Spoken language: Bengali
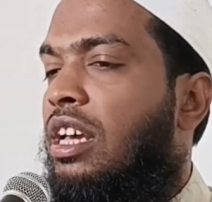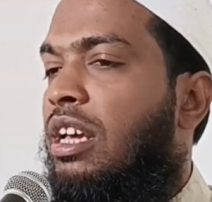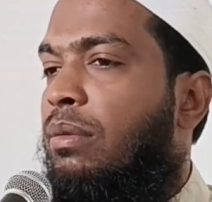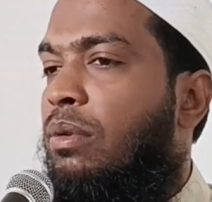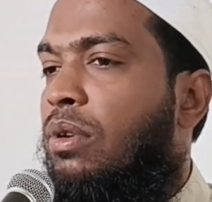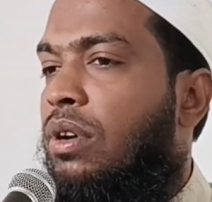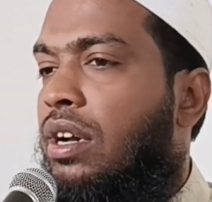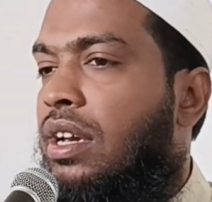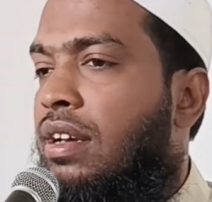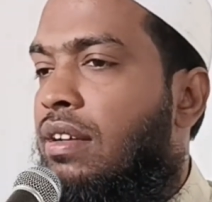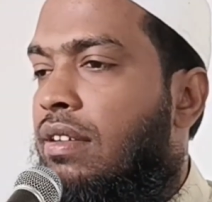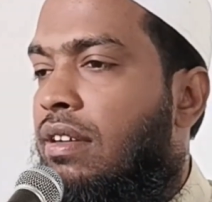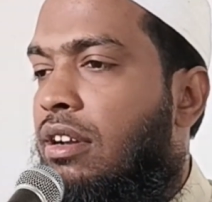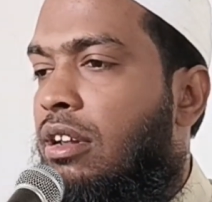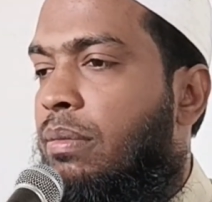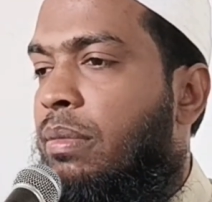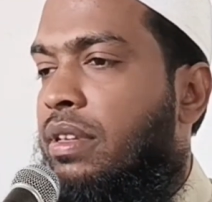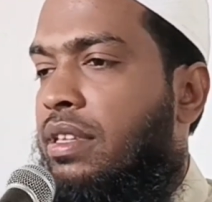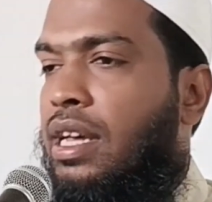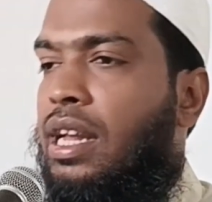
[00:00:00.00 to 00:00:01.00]
এবং খেয়রের
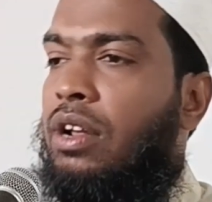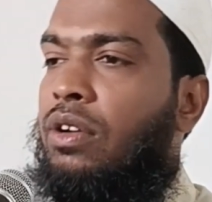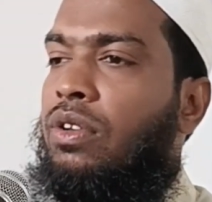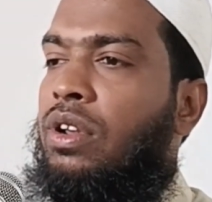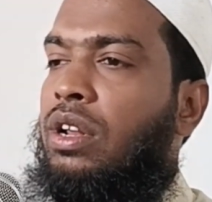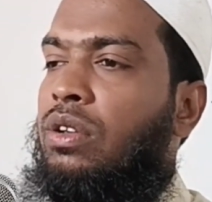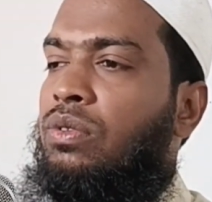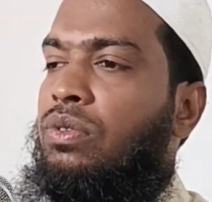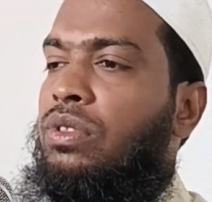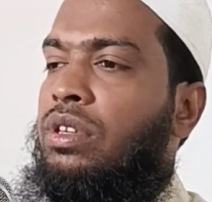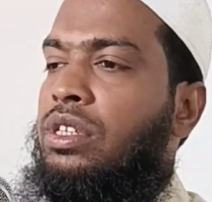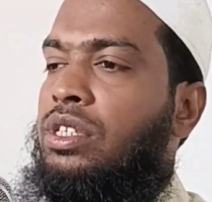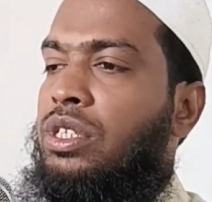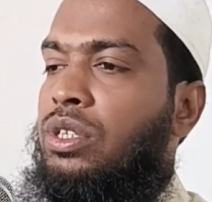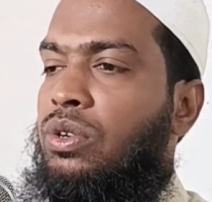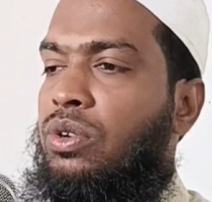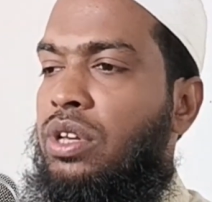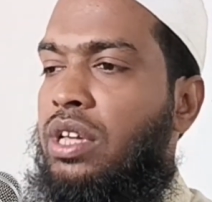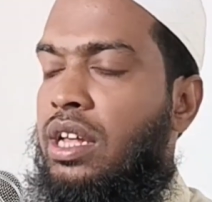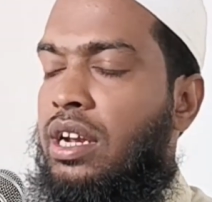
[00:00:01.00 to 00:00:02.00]
বেজার করার উদ্দেশ্যে
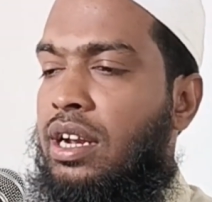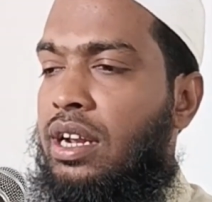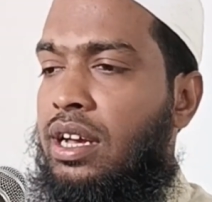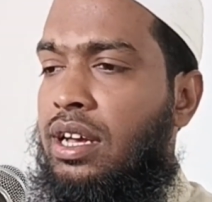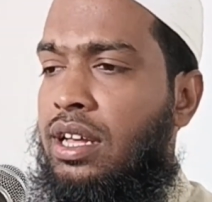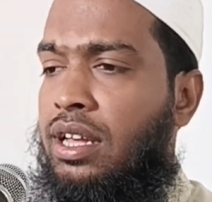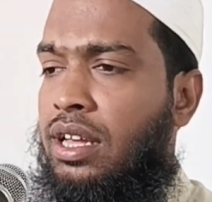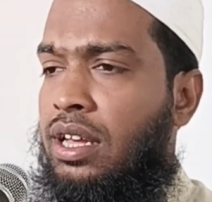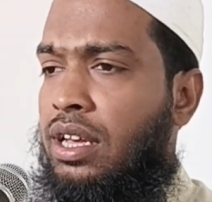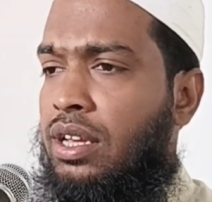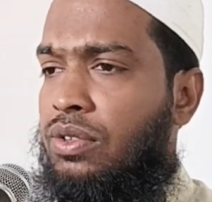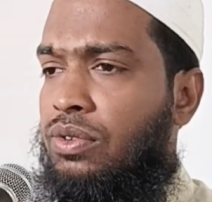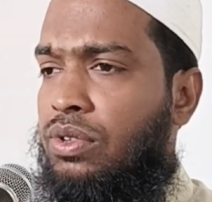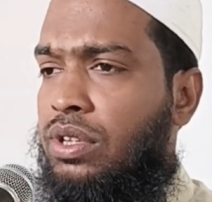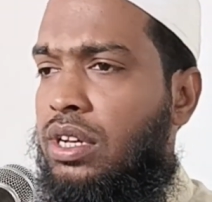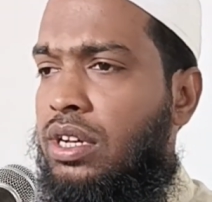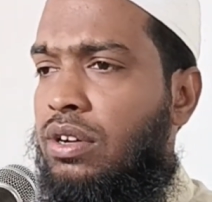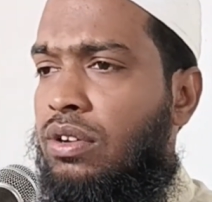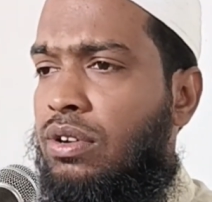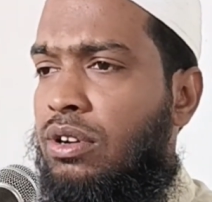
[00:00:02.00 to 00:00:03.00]
হইয়ার না যদি
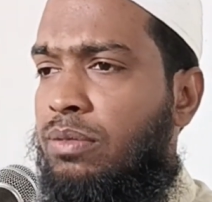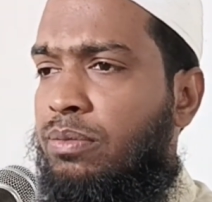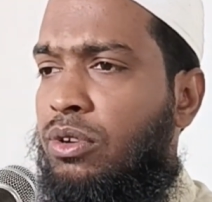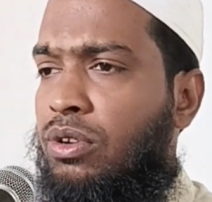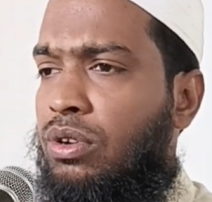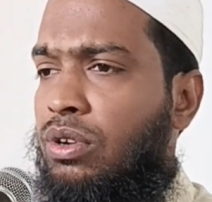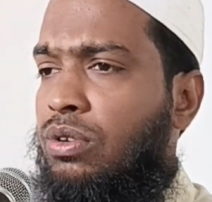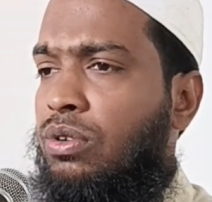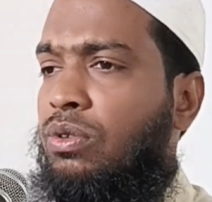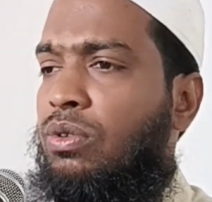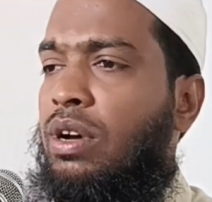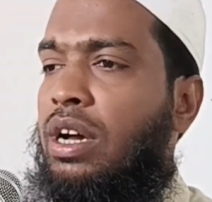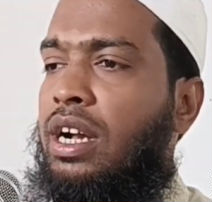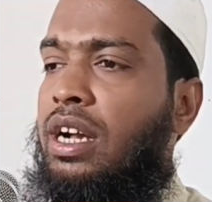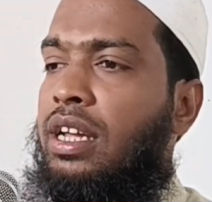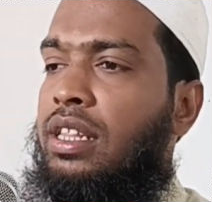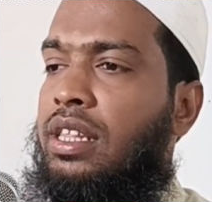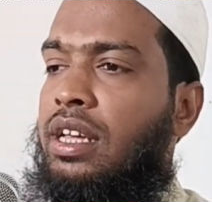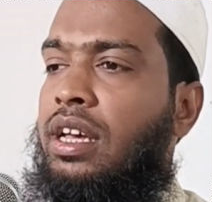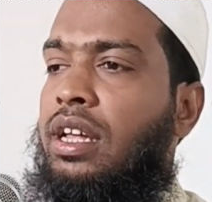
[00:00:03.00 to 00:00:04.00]
খেয়রের মনে কোনো
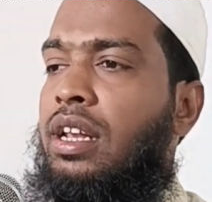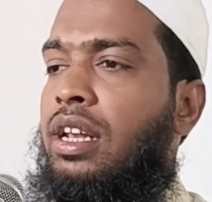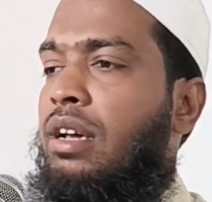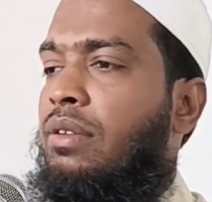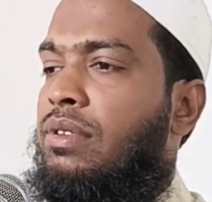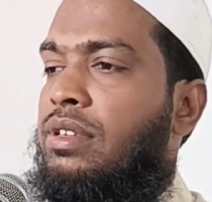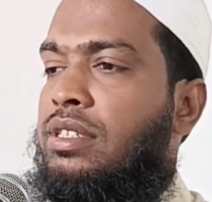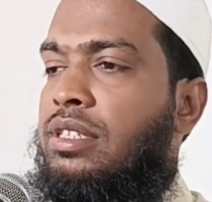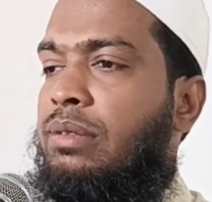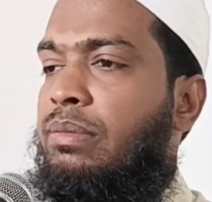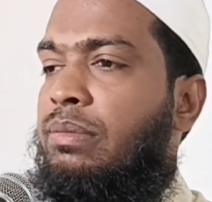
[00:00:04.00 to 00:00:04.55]
আঘাতায় আল্লাহ বস্তে